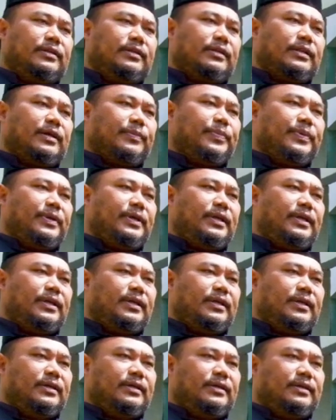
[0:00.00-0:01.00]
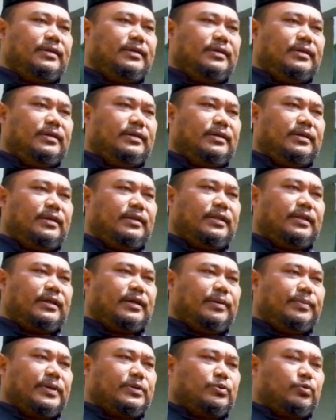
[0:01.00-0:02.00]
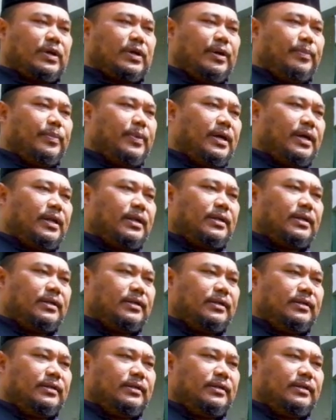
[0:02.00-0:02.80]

Tetapi ketika masuk kamar,